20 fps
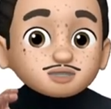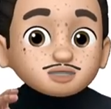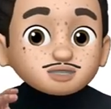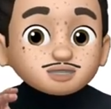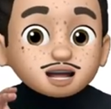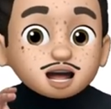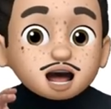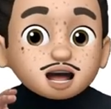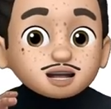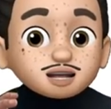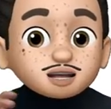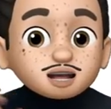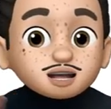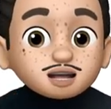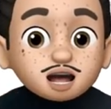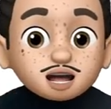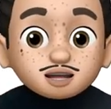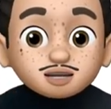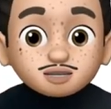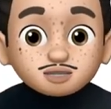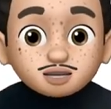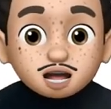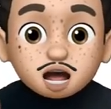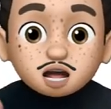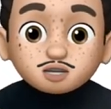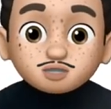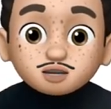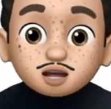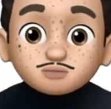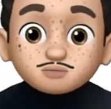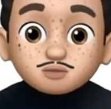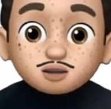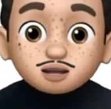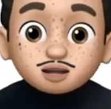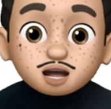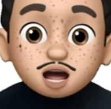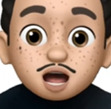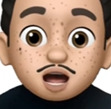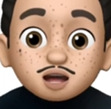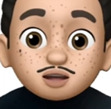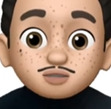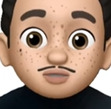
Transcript: 차이에 대한 양사입니다.